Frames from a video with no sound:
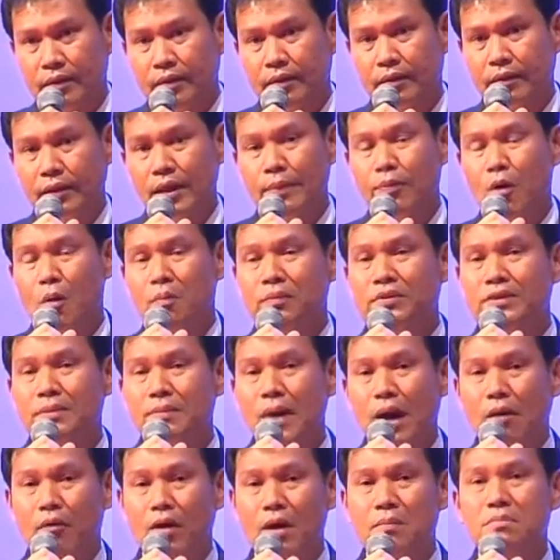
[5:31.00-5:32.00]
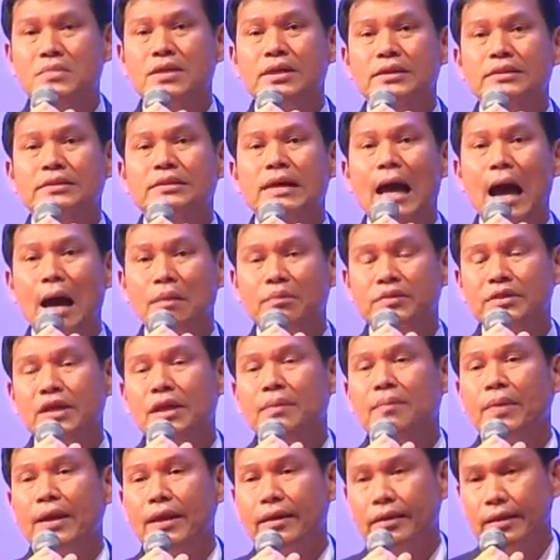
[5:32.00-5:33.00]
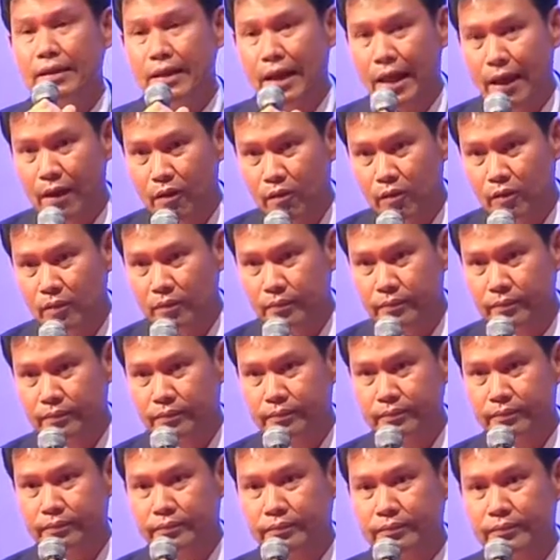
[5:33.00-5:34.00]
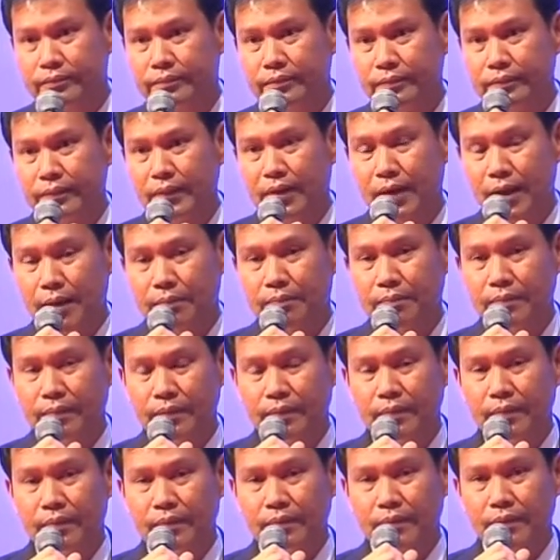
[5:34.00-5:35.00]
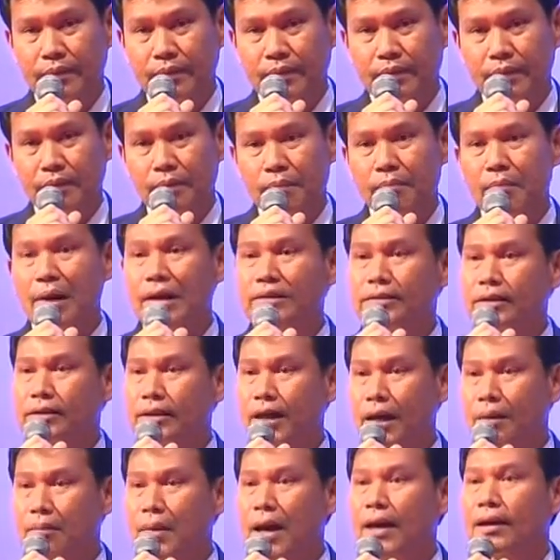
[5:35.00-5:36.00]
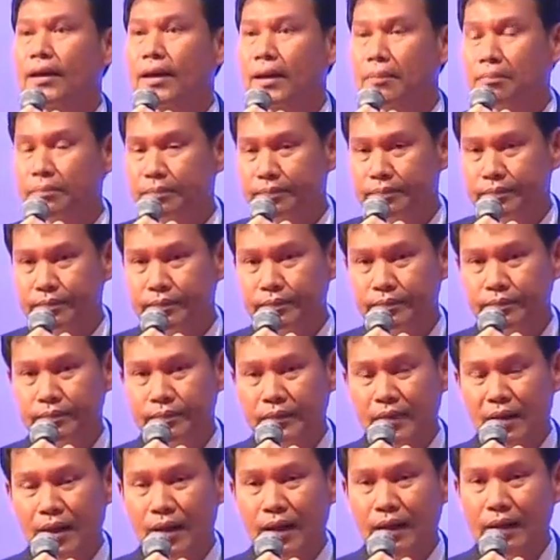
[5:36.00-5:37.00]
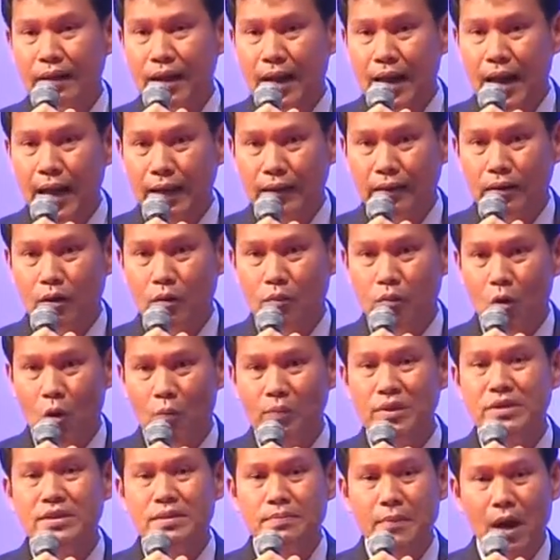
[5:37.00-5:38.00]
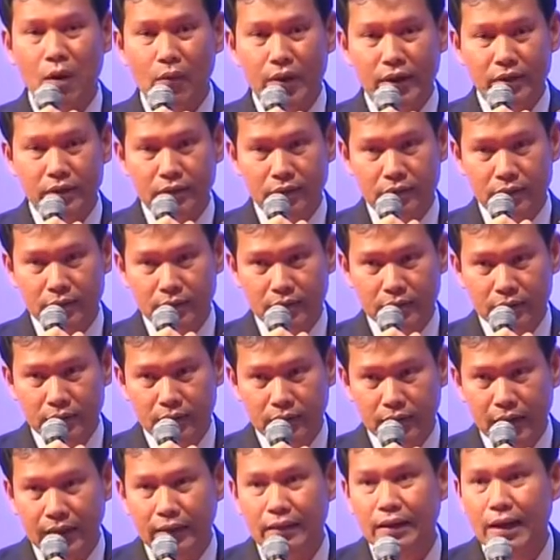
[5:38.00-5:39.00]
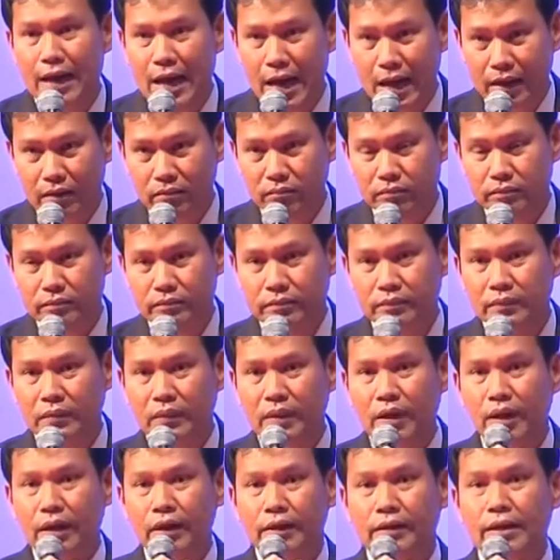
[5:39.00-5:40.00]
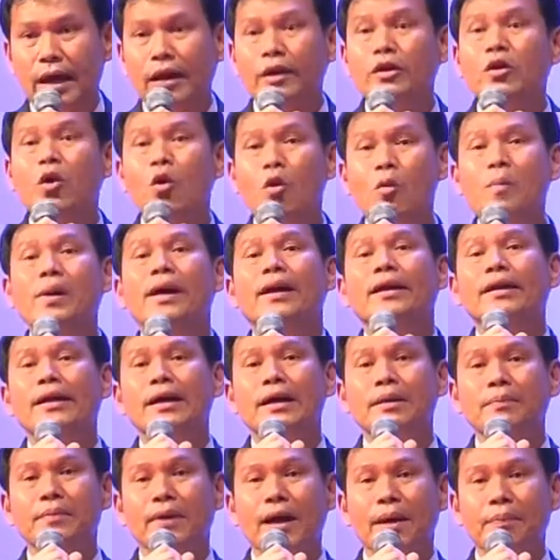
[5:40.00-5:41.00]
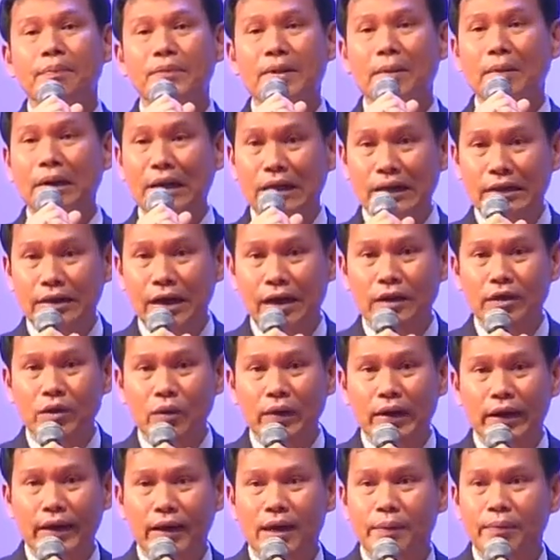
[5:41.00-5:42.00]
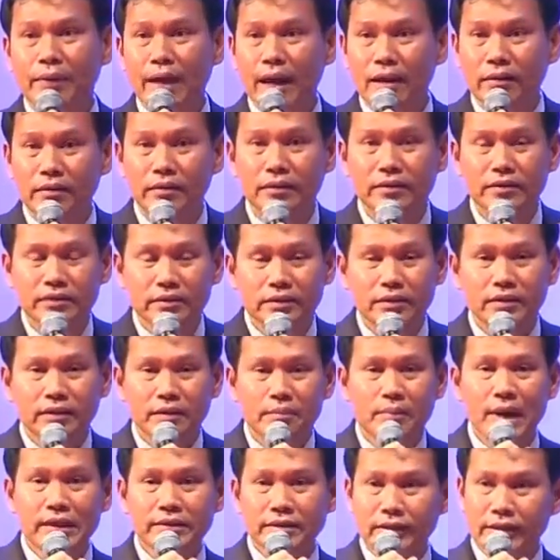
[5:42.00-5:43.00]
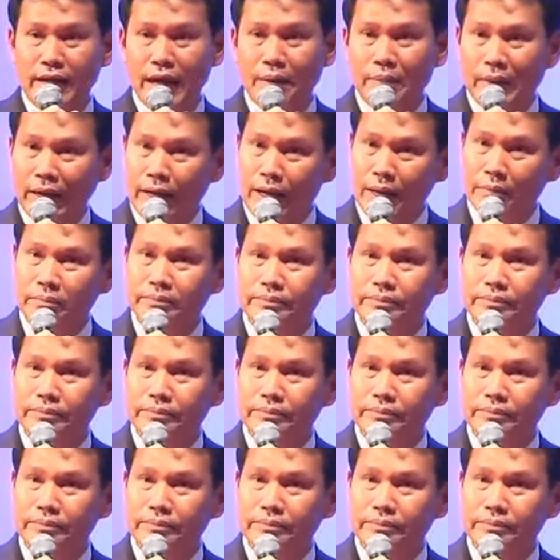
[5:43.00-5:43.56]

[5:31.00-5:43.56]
ที่ผมสมัครไว้เมื่อ 3-4 ปีที่แล้วนะครับมหัศจรรย์มากครับ รหัสของผมที่สมัครไว้เจ็ดรหัส ยังอยู่เหมือนเดิมครับยังเหลืองอยู่เลยครับ ท่านมหัศจรรย์ไหมครับ